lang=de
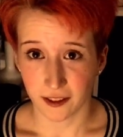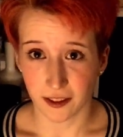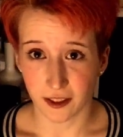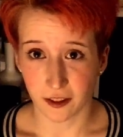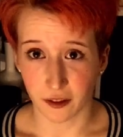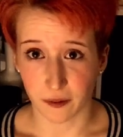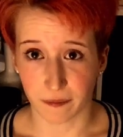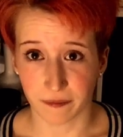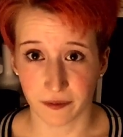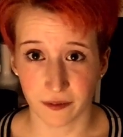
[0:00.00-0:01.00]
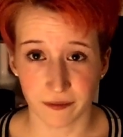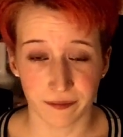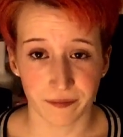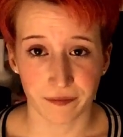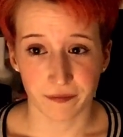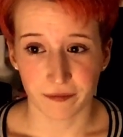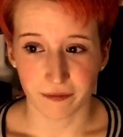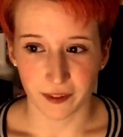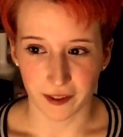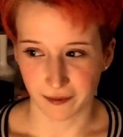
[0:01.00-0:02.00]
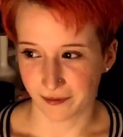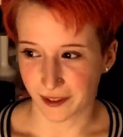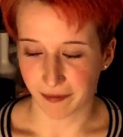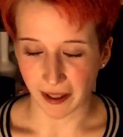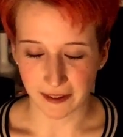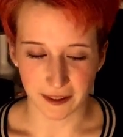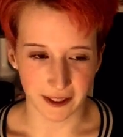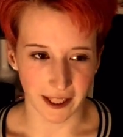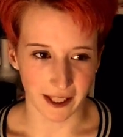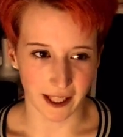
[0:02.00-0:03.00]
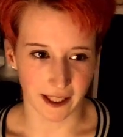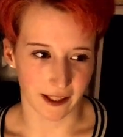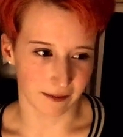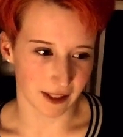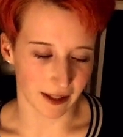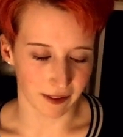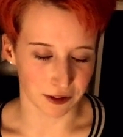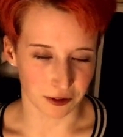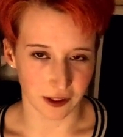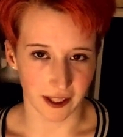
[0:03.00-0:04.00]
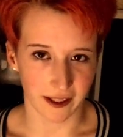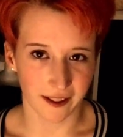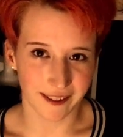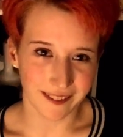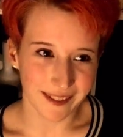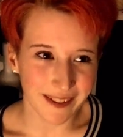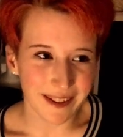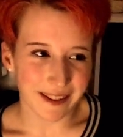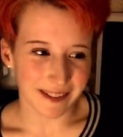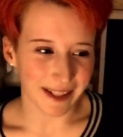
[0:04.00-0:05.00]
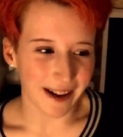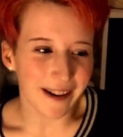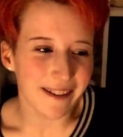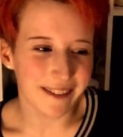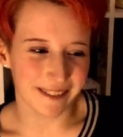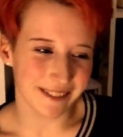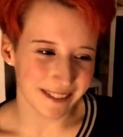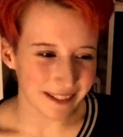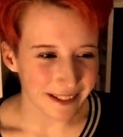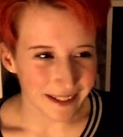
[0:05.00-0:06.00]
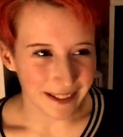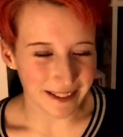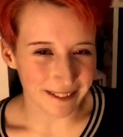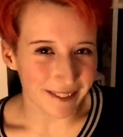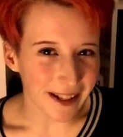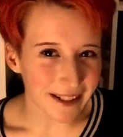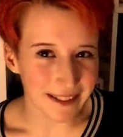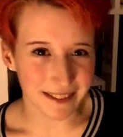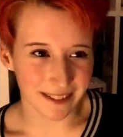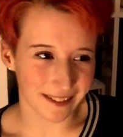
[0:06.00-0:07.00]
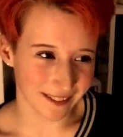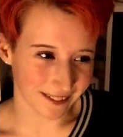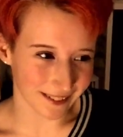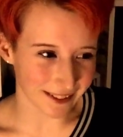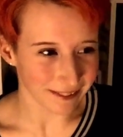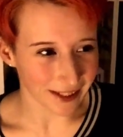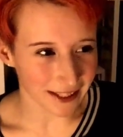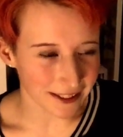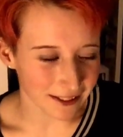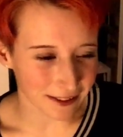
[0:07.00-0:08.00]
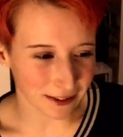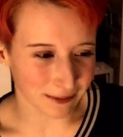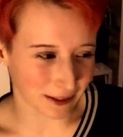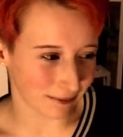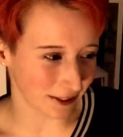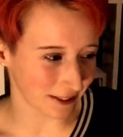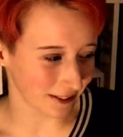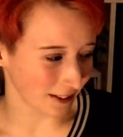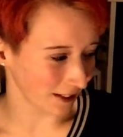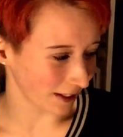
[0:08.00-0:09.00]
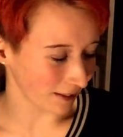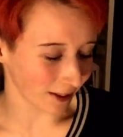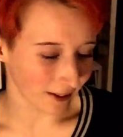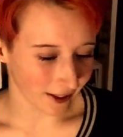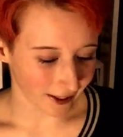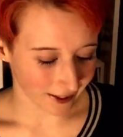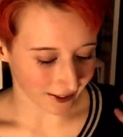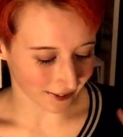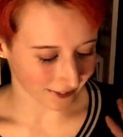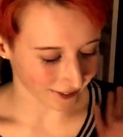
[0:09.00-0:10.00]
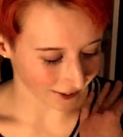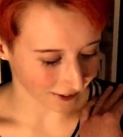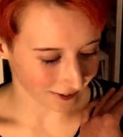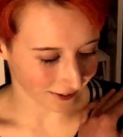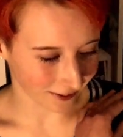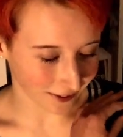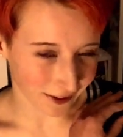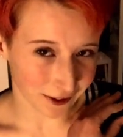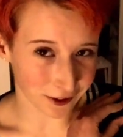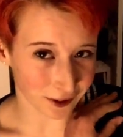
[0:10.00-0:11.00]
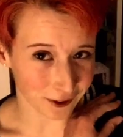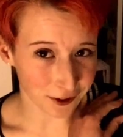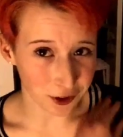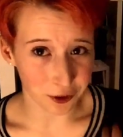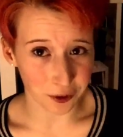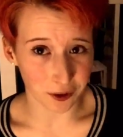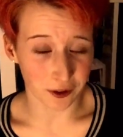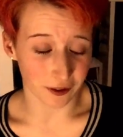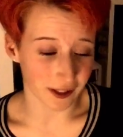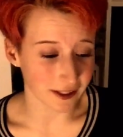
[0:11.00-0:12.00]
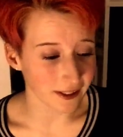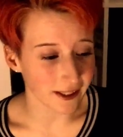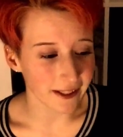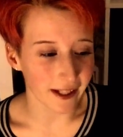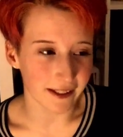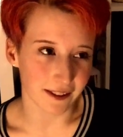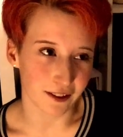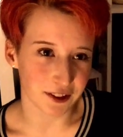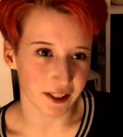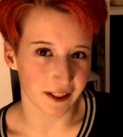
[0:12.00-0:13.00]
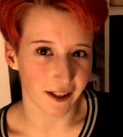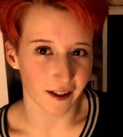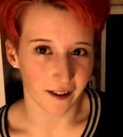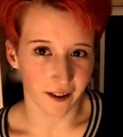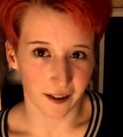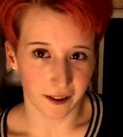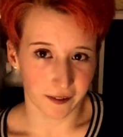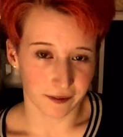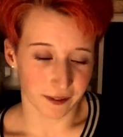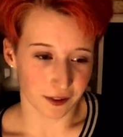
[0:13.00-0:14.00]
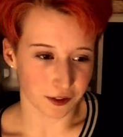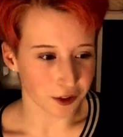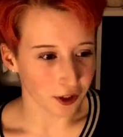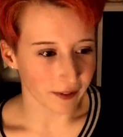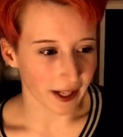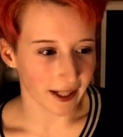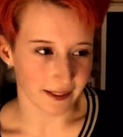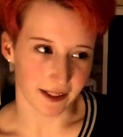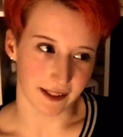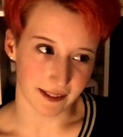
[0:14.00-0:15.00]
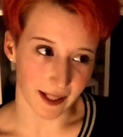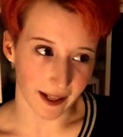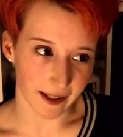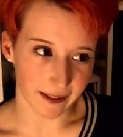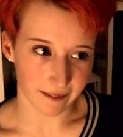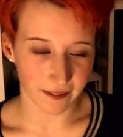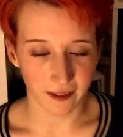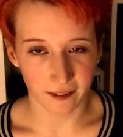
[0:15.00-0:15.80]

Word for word: Die, ähm, die meisten, die ich kennengelernt habe, die haben dann so gesagt, ja, ich weiß, ich weiß, was mit dem passiert, aber das ist ja schon schön und das trägt ja jetzt auch jeder. Und so schlimm kann das ja nicht sein.